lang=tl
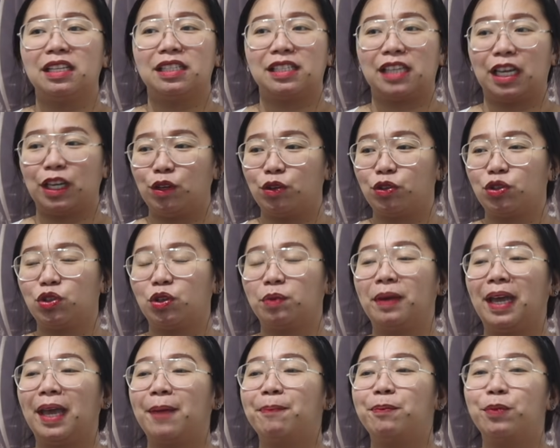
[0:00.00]
sa
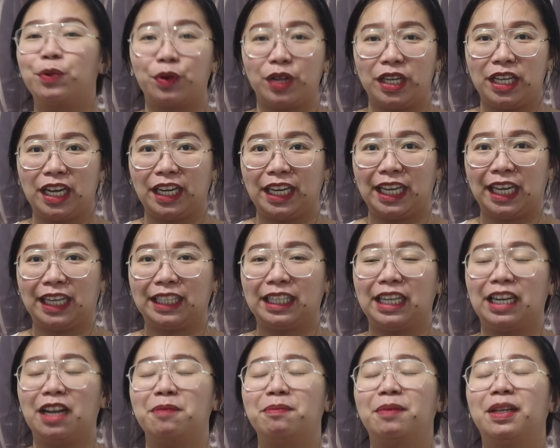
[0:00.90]
YouTube eh puro iyak-iyak
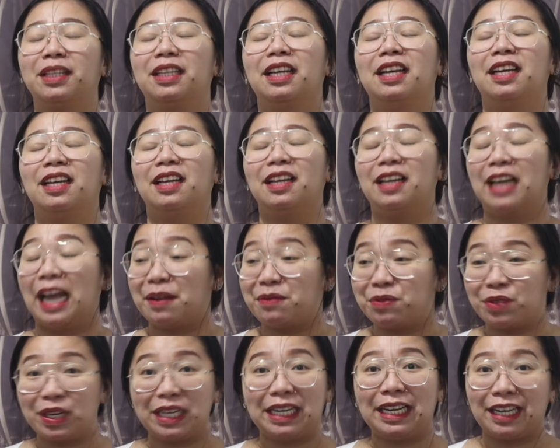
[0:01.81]
na lang but
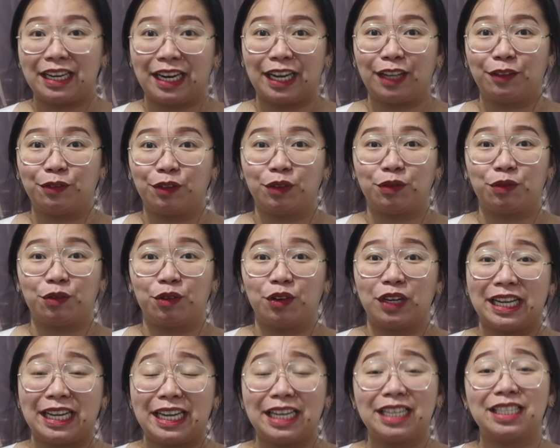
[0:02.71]
I'm really grateful
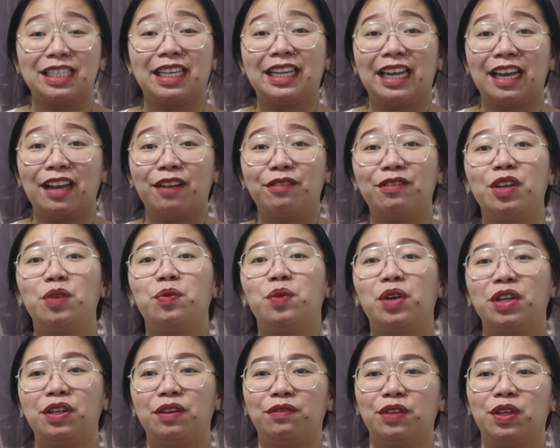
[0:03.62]
for each and every
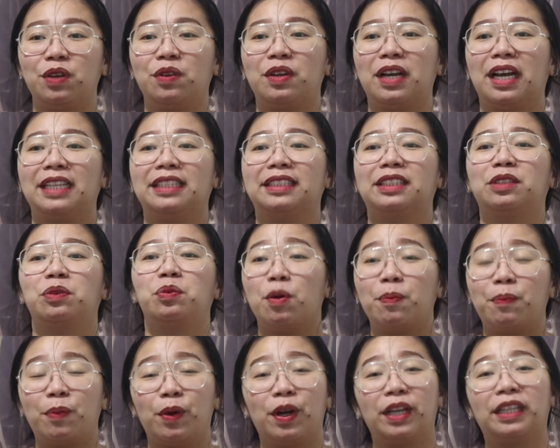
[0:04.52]
one of you guys
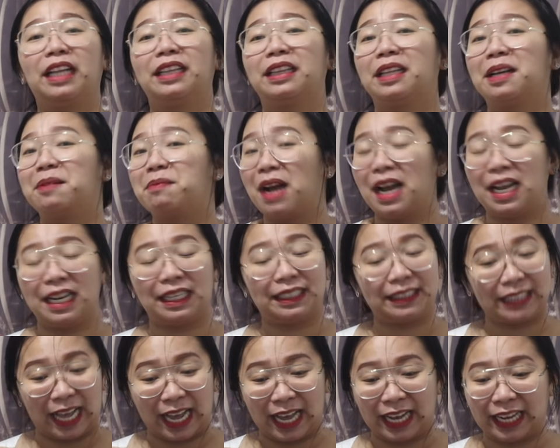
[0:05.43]
sumuport at
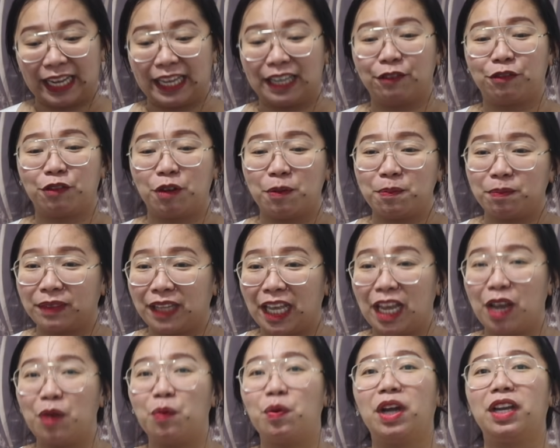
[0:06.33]
nagmahal sa akin from
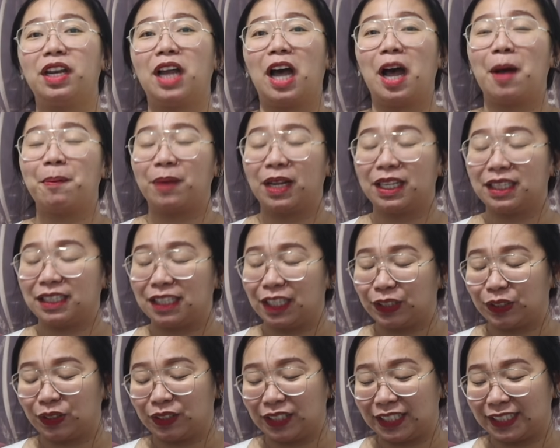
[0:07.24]
day one up
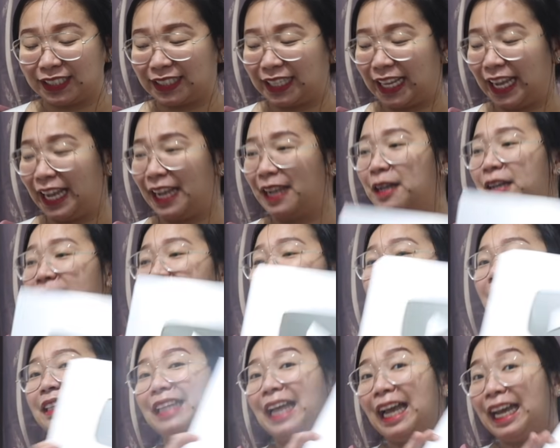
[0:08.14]
until to this day
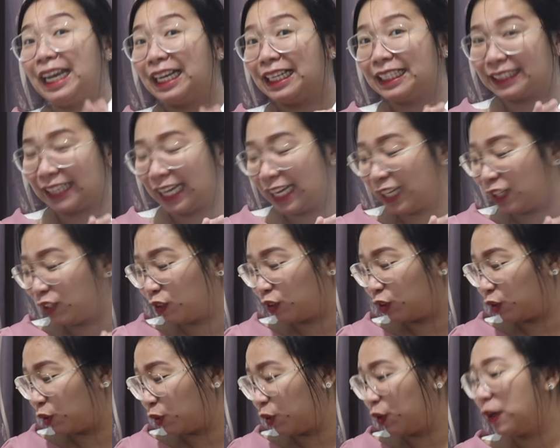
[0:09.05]
dahil sa
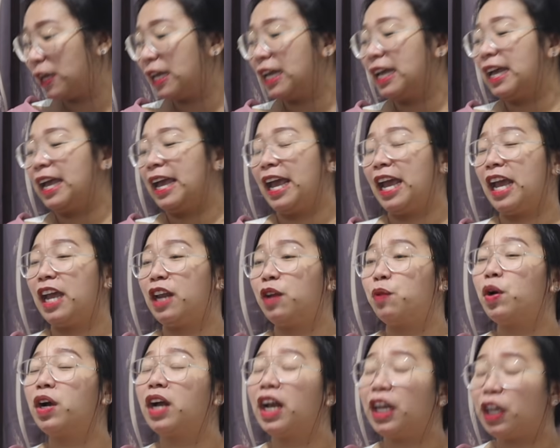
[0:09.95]
inyo to.
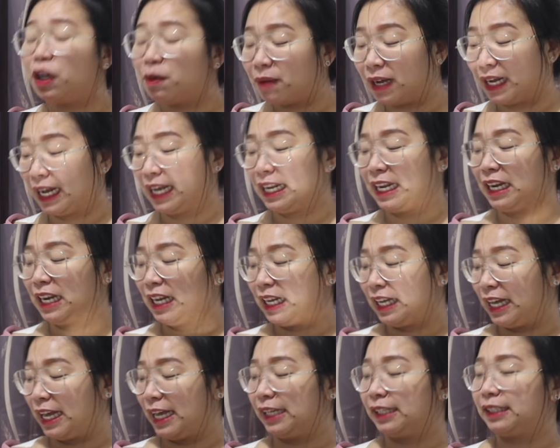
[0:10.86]
And huwag kayong mag-alala
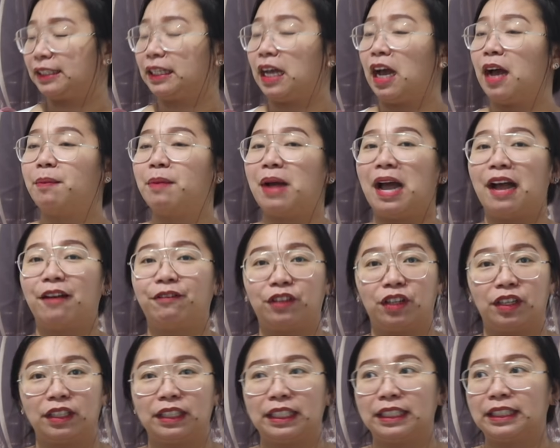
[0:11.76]
guys, um,
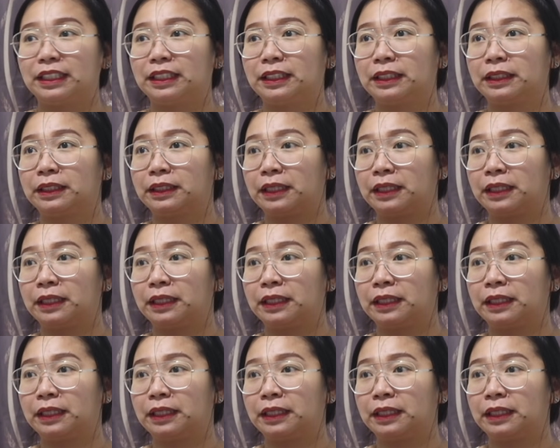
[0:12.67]
after this